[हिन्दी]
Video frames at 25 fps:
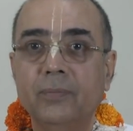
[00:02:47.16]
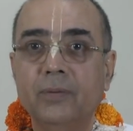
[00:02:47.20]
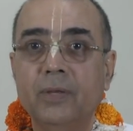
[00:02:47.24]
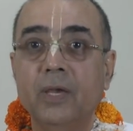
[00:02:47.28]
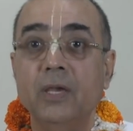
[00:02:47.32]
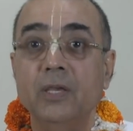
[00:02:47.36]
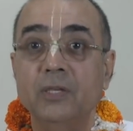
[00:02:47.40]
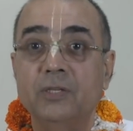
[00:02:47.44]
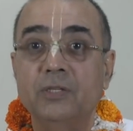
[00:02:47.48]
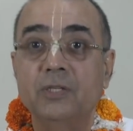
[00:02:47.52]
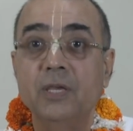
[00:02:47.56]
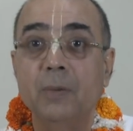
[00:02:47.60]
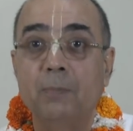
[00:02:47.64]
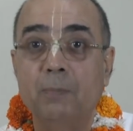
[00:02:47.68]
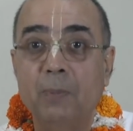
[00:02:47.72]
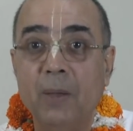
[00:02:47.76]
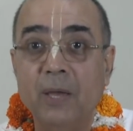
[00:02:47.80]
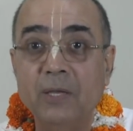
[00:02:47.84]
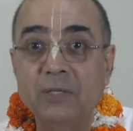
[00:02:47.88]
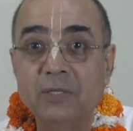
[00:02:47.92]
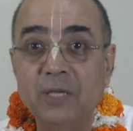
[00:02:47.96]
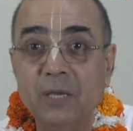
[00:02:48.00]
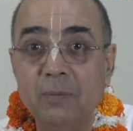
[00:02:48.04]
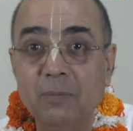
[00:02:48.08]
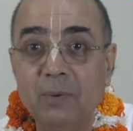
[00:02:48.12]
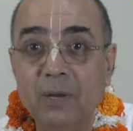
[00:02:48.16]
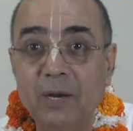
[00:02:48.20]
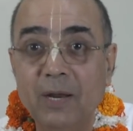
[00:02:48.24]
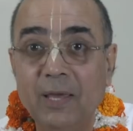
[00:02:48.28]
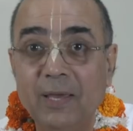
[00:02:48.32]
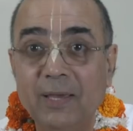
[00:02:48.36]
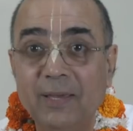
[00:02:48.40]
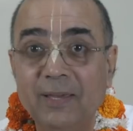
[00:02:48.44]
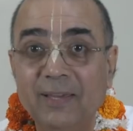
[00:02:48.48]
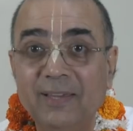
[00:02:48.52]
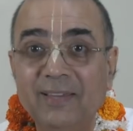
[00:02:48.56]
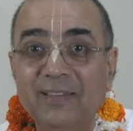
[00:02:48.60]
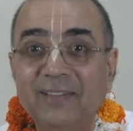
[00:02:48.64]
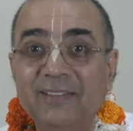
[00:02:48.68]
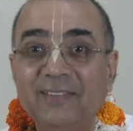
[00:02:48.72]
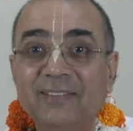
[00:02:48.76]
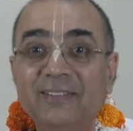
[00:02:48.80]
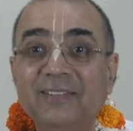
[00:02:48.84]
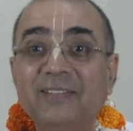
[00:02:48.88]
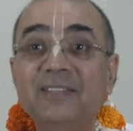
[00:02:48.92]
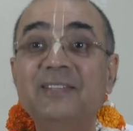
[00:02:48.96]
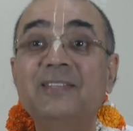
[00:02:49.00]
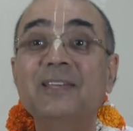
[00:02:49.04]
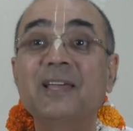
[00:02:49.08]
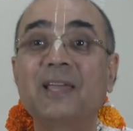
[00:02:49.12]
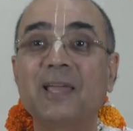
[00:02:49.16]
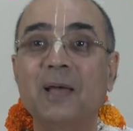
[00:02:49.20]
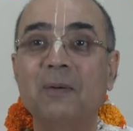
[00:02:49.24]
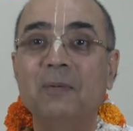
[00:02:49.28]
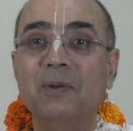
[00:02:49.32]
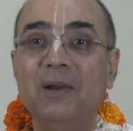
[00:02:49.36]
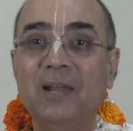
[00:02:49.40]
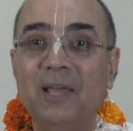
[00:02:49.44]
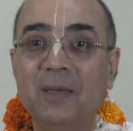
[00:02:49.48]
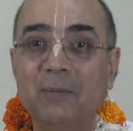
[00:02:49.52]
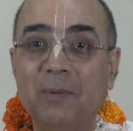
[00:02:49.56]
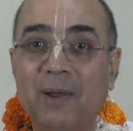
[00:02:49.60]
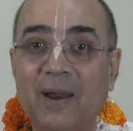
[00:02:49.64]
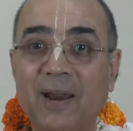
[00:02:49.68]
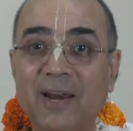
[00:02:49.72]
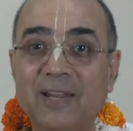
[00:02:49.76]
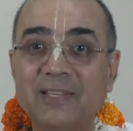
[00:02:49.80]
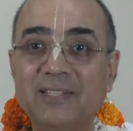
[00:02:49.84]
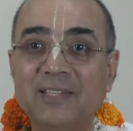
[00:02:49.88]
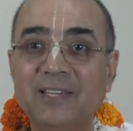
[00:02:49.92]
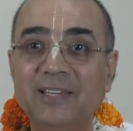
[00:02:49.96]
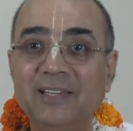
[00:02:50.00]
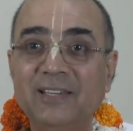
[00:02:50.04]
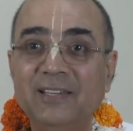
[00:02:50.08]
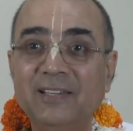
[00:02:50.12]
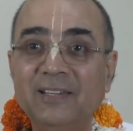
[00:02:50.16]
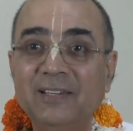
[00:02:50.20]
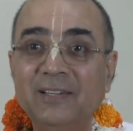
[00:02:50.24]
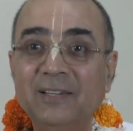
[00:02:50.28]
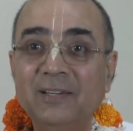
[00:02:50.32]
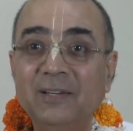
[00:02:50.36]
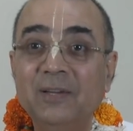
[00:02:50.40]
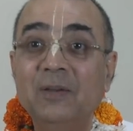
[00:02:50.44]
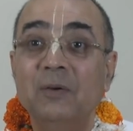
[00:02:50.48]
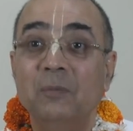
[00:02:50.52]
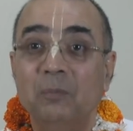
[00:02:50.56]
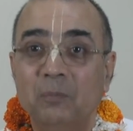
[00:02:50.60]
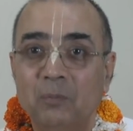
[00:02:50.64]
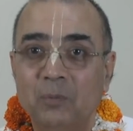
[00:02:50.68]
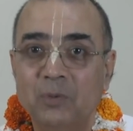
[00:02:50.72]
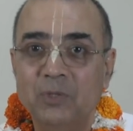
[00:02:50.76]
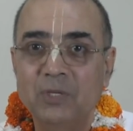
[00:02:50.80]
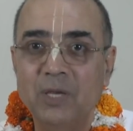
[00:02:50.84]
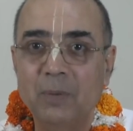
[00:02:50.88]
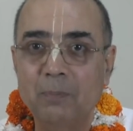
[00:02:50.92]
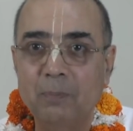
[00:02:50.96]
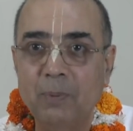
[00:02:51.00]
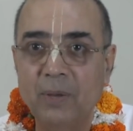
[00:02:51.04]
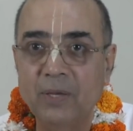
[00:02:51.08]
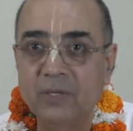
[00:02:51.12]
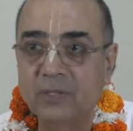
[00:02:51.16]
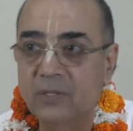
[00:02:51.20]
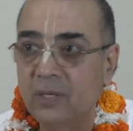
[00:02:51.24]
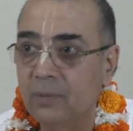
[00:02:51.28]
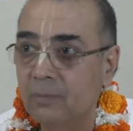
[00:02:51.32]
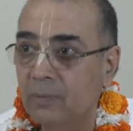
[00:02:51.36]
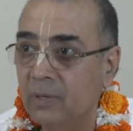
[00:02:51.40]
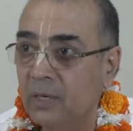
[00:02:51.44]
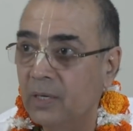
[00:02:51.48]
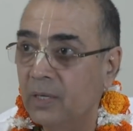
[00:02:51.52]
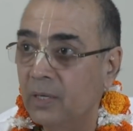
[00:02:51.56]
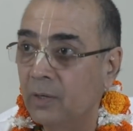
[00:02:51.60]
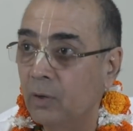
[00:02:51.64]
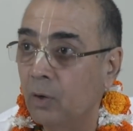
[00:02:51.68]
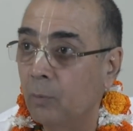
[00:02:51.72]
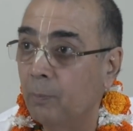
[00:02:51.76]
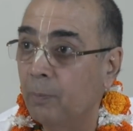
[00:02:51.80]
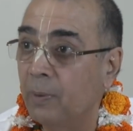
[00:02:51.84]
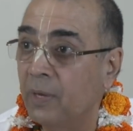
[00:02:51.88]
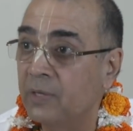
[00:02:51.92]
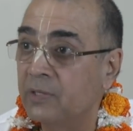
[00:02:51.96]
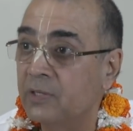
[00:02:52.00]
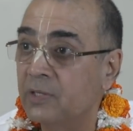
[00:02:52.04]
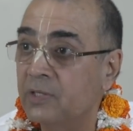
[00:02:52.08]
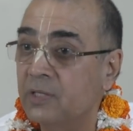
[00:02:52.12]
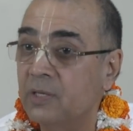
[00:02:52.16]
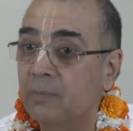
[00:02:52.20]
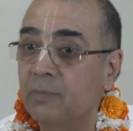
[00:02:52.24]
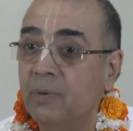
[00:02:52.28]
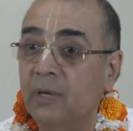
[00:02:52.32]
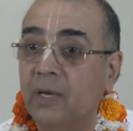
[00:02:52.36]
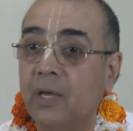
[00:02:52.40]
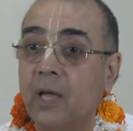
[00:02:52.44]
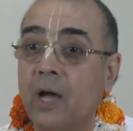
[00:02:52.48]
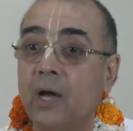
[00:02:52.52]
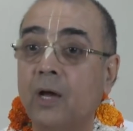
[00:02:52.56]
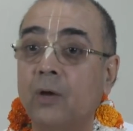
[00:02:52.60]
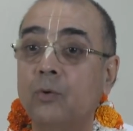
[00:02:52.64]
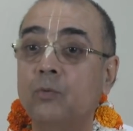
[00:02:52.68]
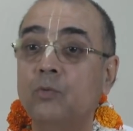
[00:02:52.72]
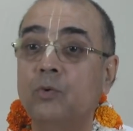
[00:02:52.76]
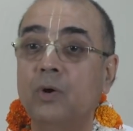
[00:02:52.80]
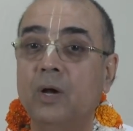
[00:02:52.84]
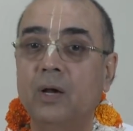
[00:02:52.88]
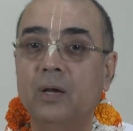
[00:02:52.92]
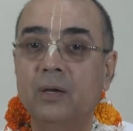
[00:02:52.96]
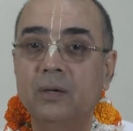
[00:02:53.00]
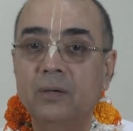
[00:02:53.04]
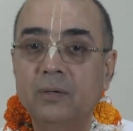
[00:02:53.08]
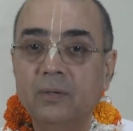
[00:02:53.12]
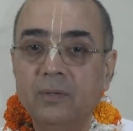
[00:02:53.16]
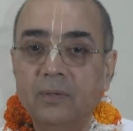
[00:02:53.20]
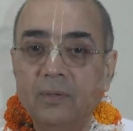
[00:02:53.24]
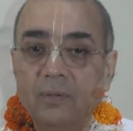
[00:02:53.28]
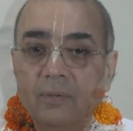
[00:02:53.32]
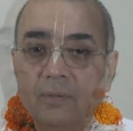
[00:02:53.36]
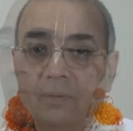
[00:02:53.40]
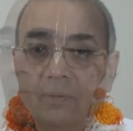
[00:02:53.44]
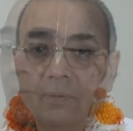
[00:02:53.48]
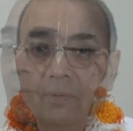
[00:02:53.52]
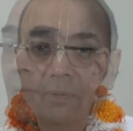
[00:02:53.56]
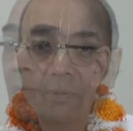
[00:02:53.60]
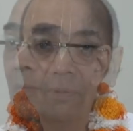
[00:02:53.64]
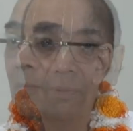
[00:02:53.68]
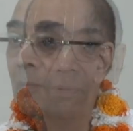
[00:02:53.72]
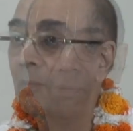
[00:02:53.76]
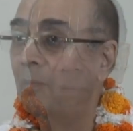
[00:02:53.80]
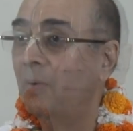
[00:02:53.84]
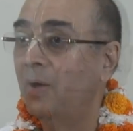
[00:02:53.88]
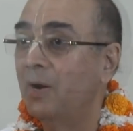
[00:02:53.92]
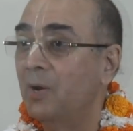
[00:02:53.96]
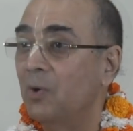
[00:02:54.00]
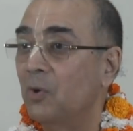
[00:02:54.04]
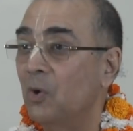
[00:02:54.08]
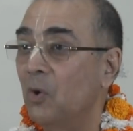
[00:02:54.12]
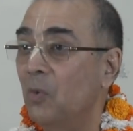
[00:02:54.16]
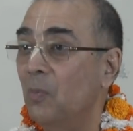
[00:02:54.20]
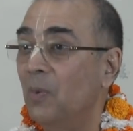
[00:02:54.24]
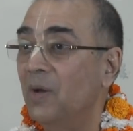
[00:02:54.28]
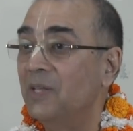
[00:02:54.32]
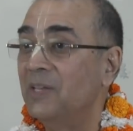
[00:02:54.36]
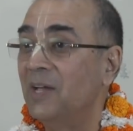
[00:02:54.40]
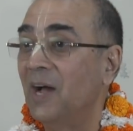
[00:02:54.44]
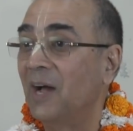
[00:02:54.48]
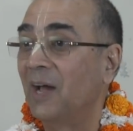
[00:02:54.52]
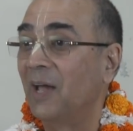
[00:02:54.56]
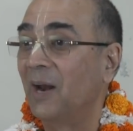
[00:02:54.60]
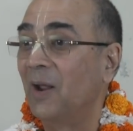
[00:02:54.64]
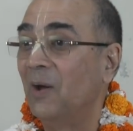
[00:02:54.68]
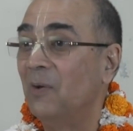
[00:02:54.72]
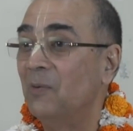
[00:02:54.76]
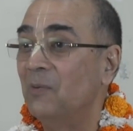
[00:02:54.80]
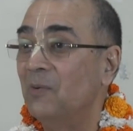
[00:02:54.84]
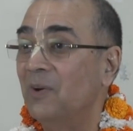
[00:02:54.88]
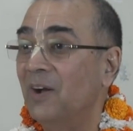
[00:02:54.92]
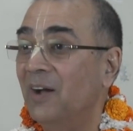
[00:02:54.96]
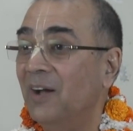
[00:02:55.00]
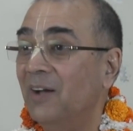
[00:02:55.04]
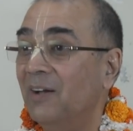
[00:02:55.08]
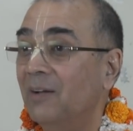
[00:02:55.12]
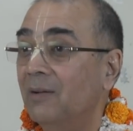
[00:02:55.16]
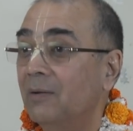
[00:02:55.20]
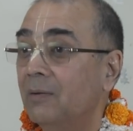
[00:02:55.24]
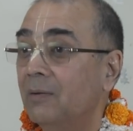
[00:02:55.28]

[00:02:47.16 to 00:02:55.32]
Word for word: कि इससे पैसे मिलेंगे इससे क्या मिलेंगे बनाने से मुझे पैसे मिलेंगे और पैसे से मैं क्या करूंगा मन को मजा कराऊंगा